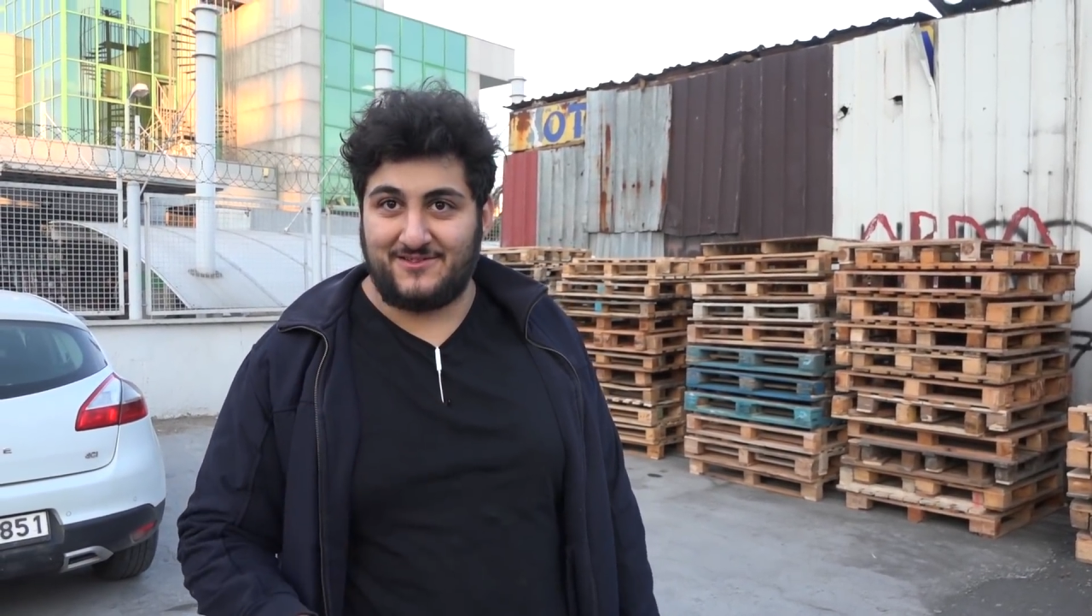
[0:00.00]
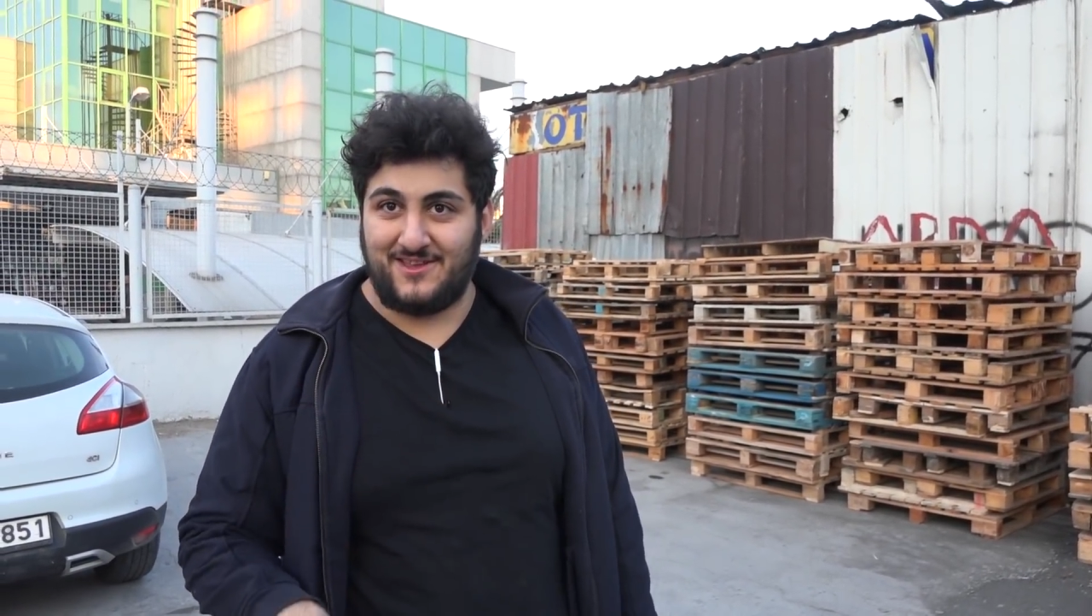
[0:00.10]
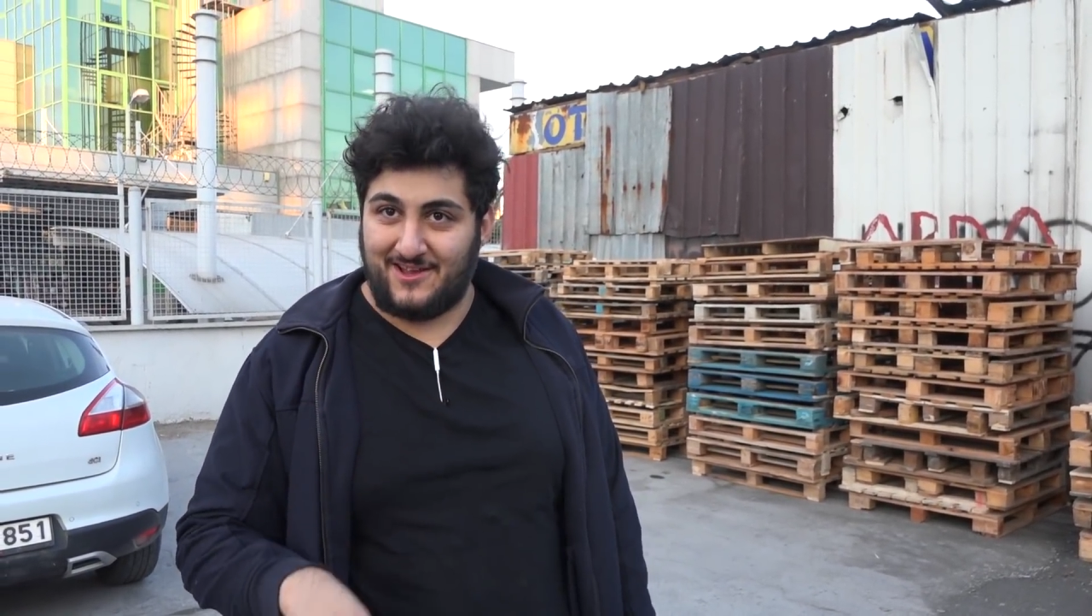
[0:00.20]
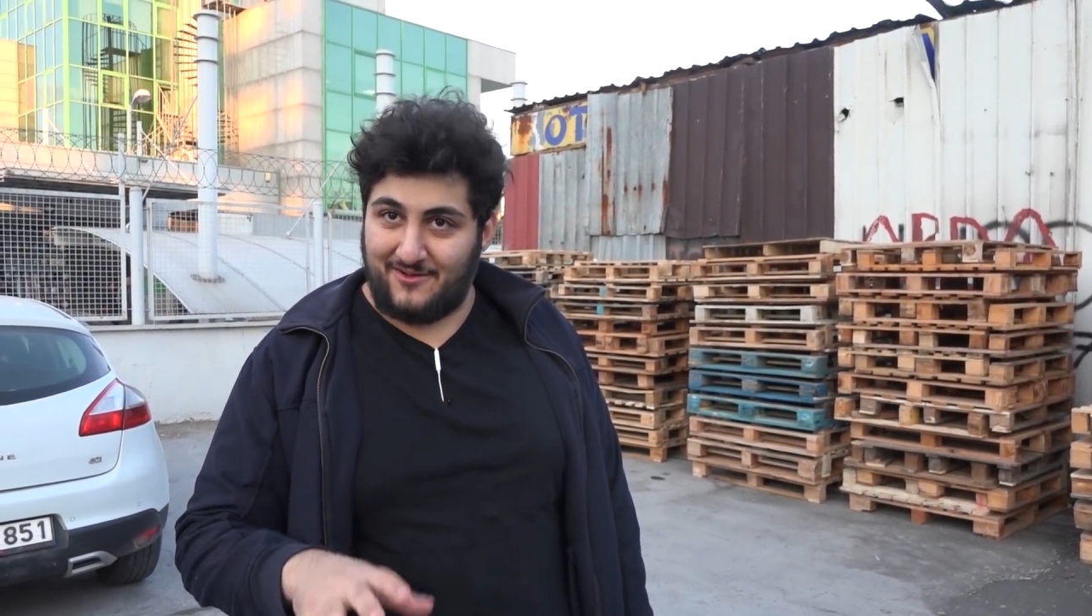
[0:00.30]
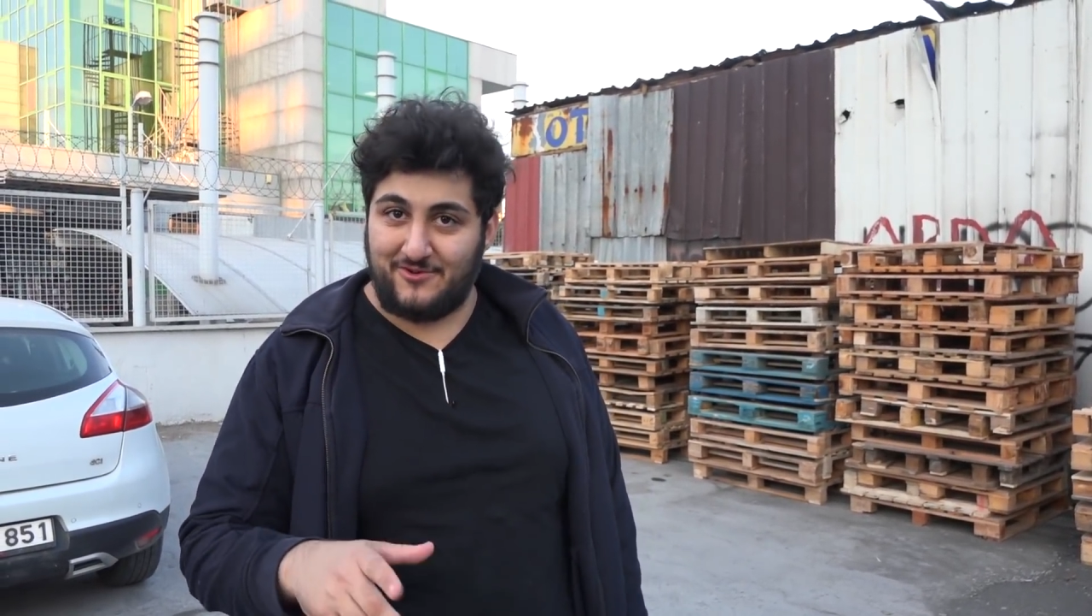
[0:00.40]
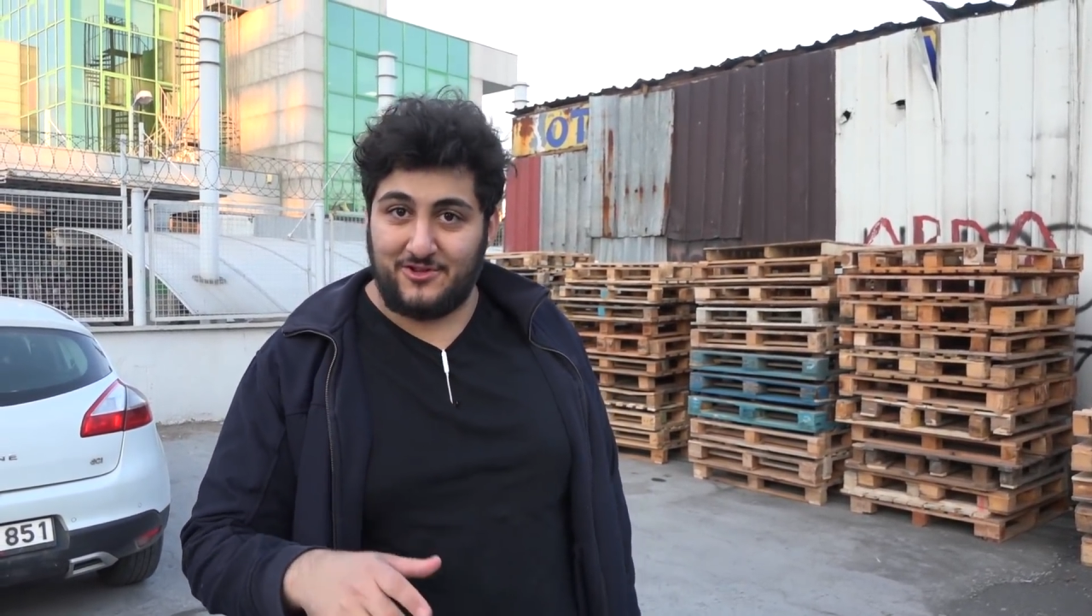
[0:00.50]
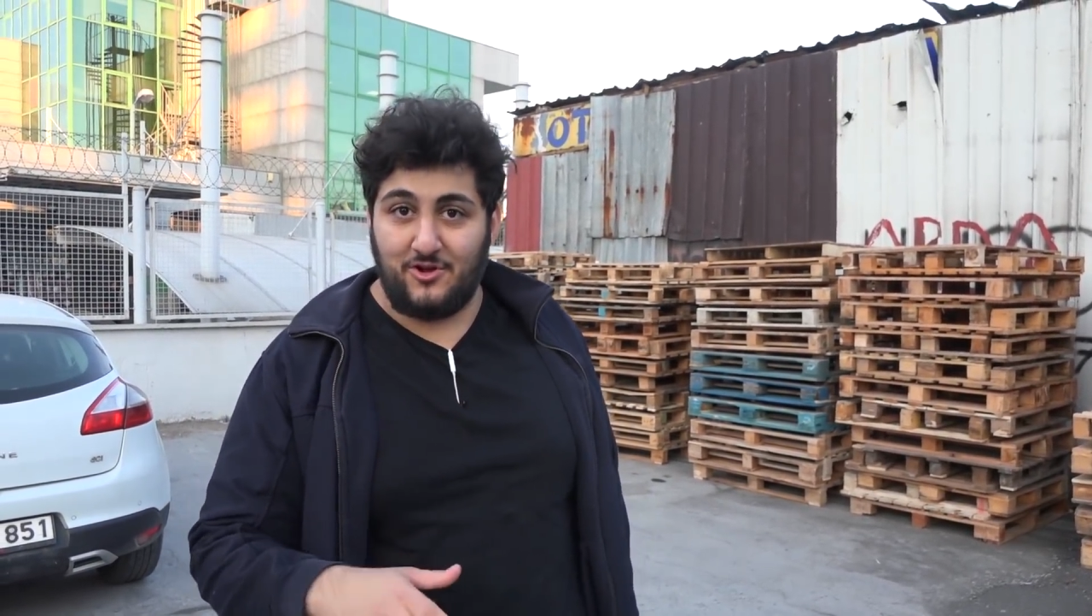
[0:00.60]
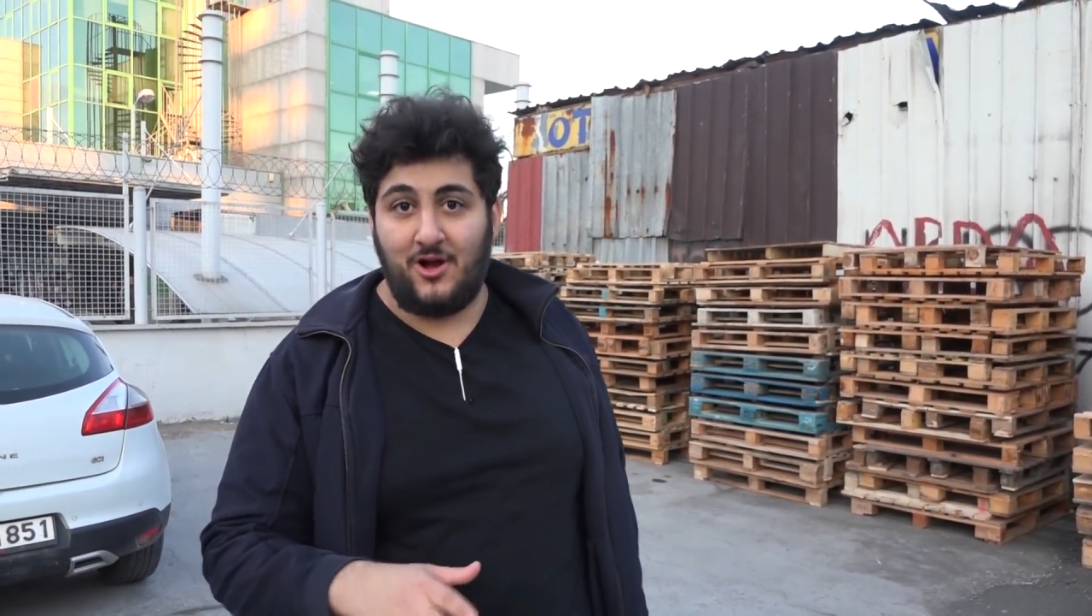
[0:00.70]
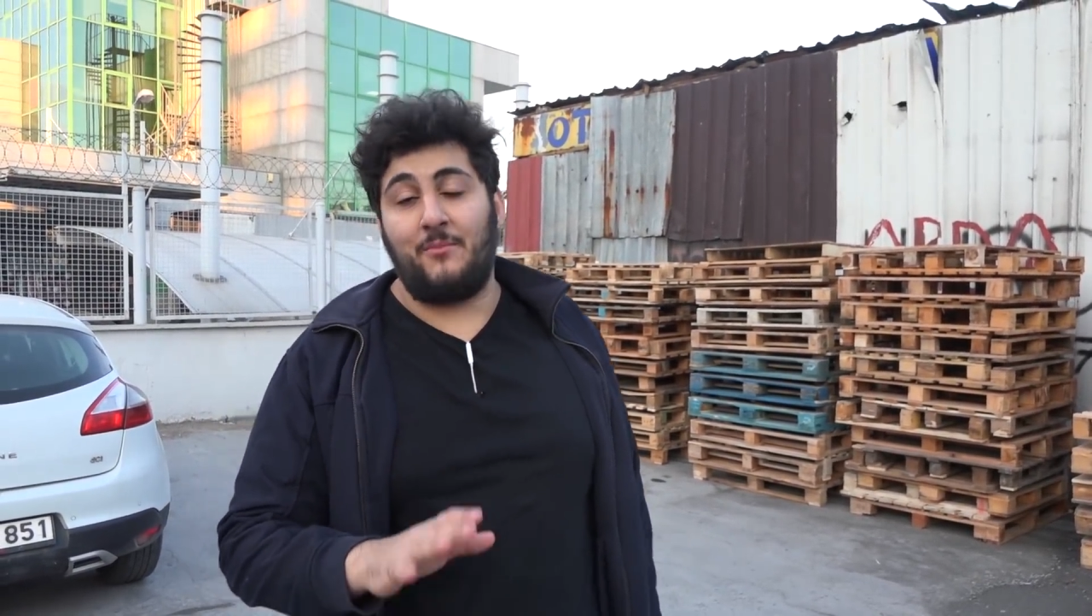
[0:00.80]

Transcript: tekabül ediyor.